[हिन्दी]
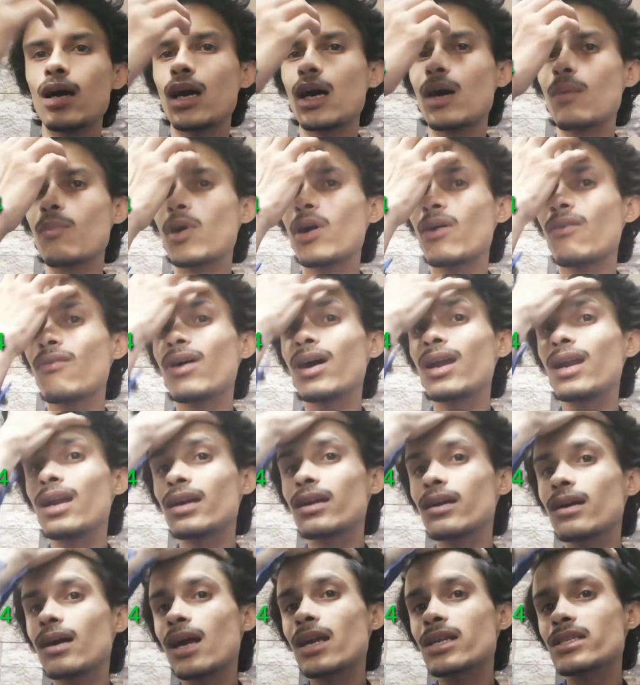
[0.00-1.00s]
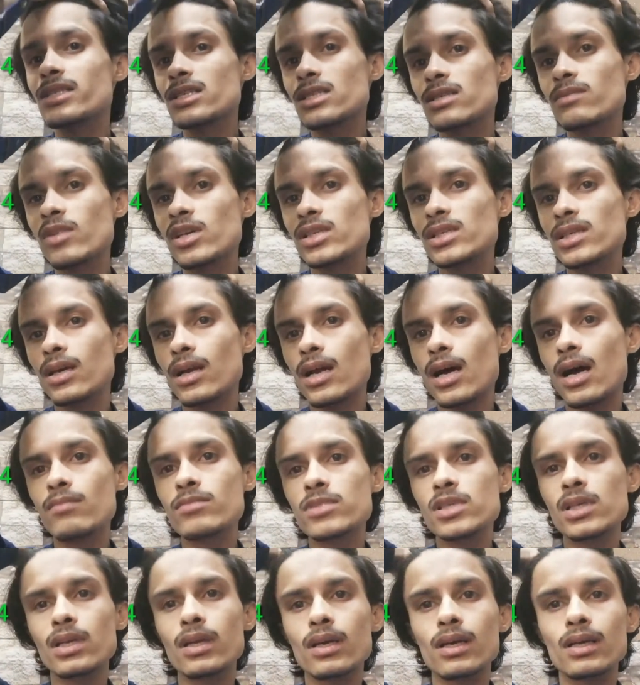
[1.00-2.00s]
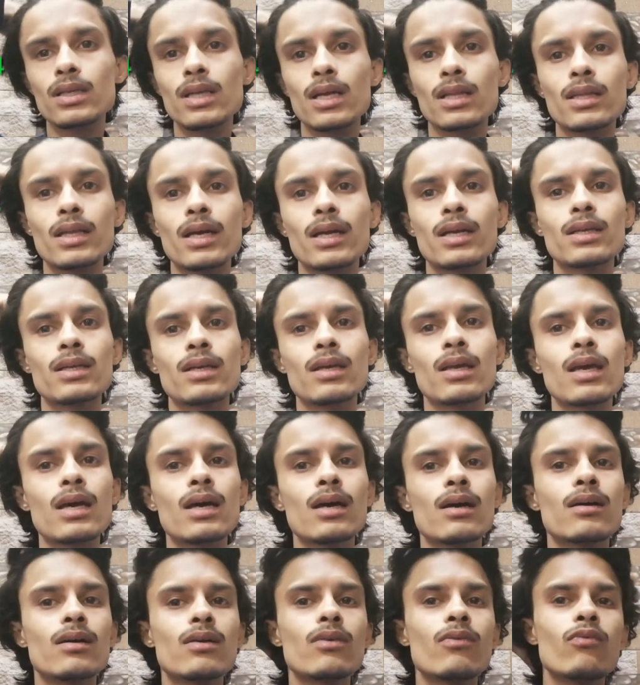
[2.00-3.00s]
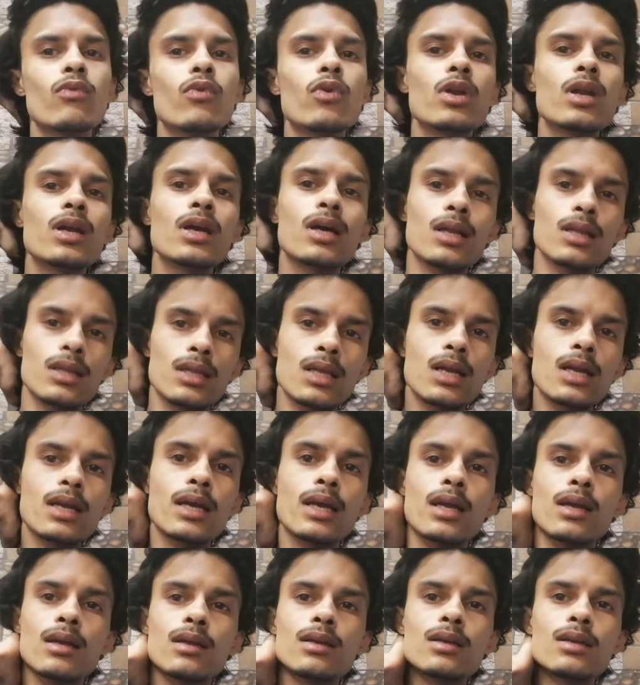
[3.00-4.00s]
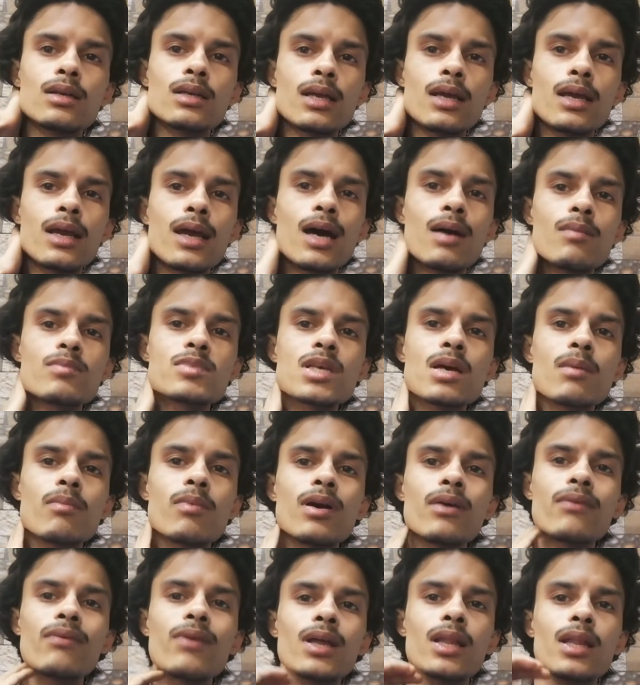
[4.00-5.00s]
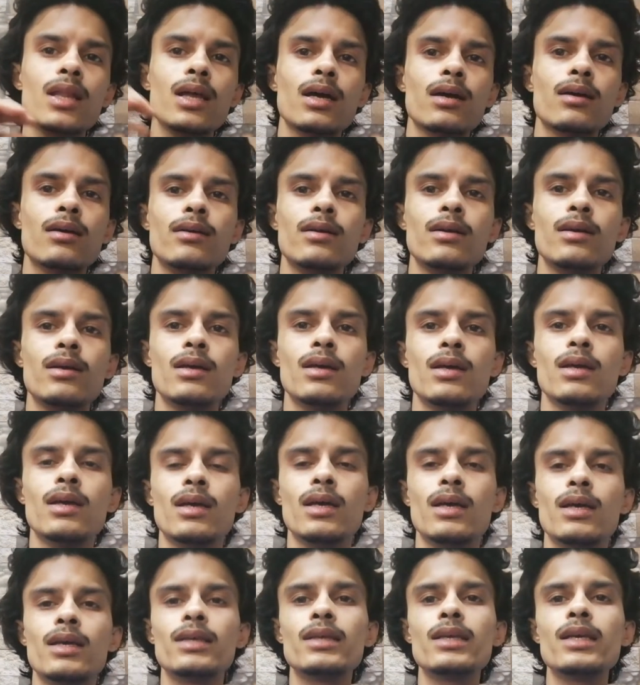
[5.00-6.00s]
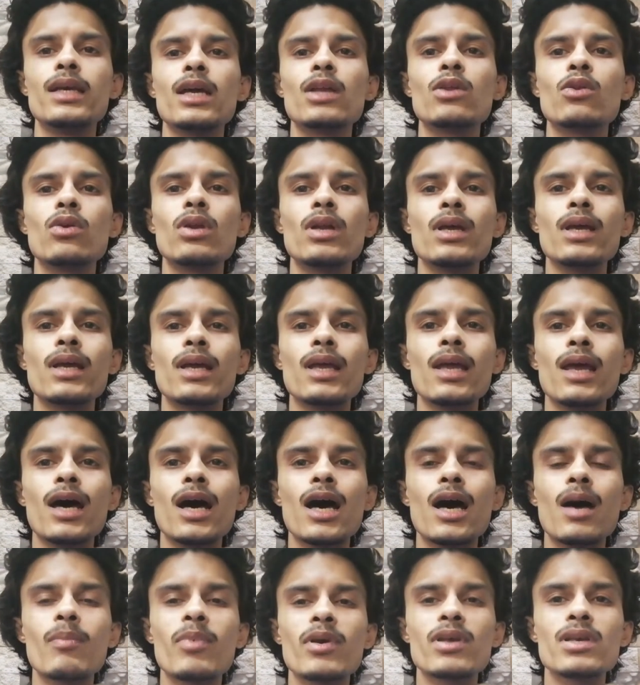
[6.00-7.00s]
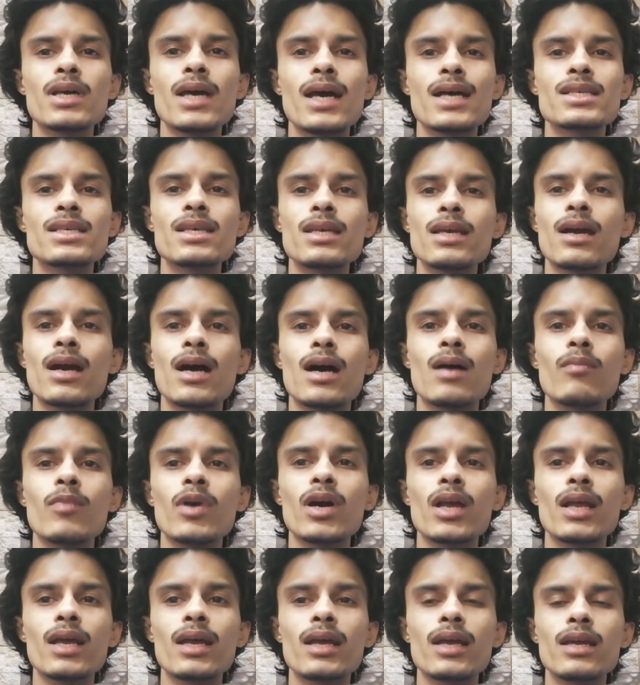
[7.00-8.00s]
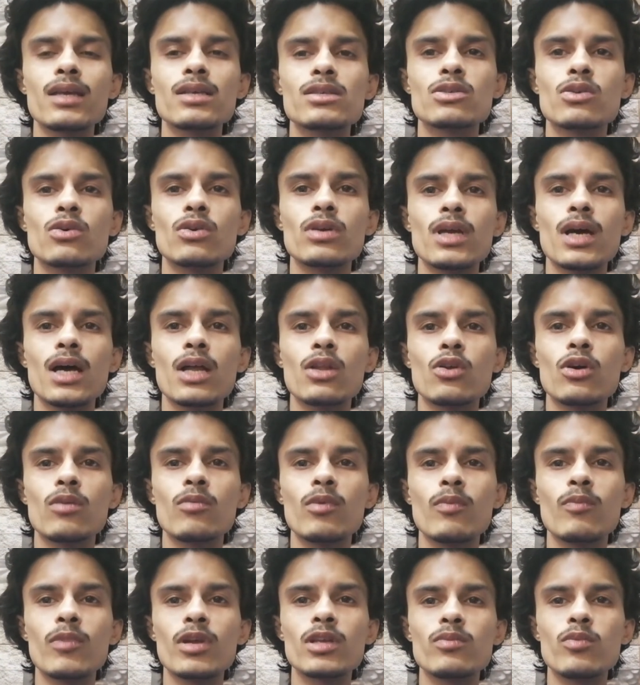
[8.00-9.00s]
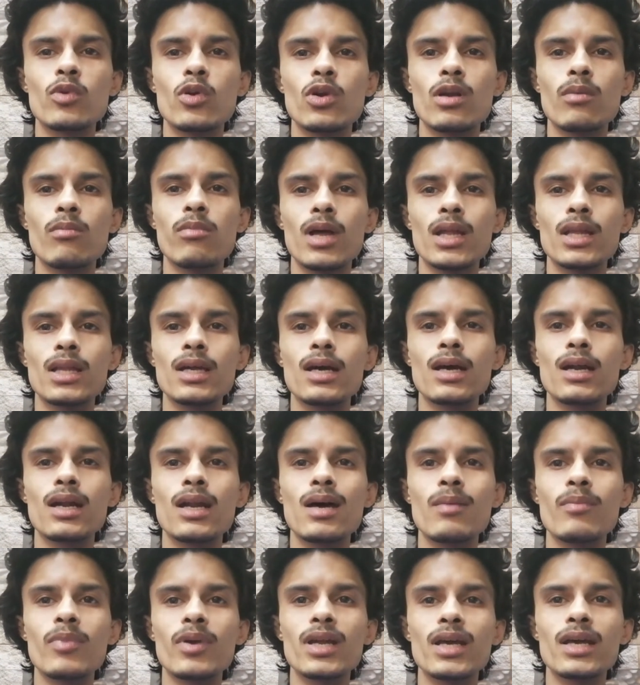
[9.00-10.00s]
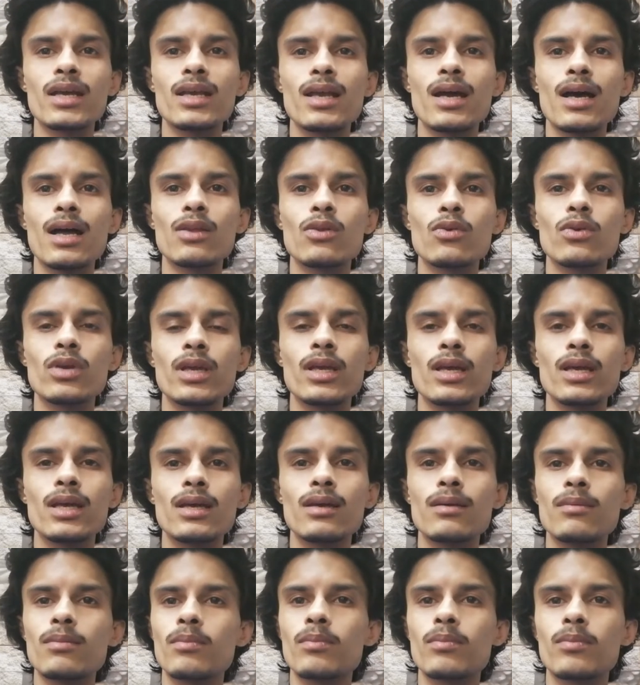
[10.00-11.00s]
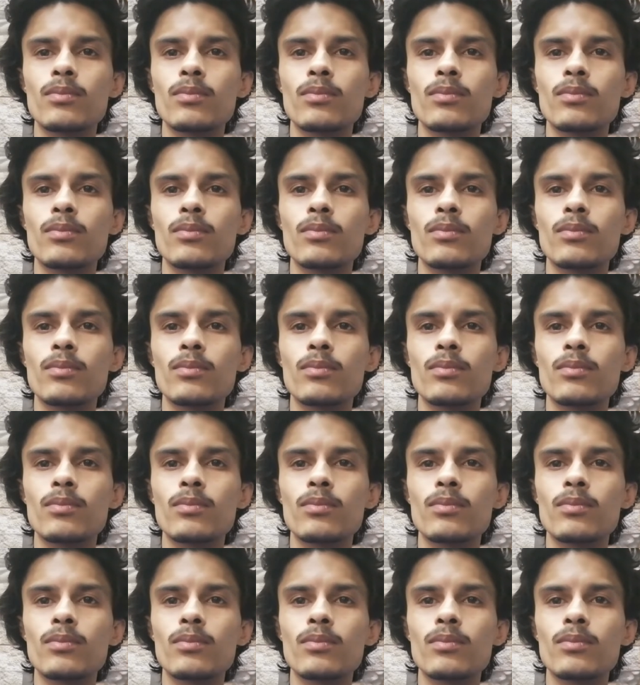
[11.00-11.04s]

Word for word: आपका वॉलेट खर्च इसमें से आराम से निकल जाता है ठीक है वो निकलता रहे ठीक है हम सब का फ़ायदा है ये तो नहीं कि आप ऐसे काम करें कि इसको या तो हमें मजबूरन बंद करना पड़े या तो ये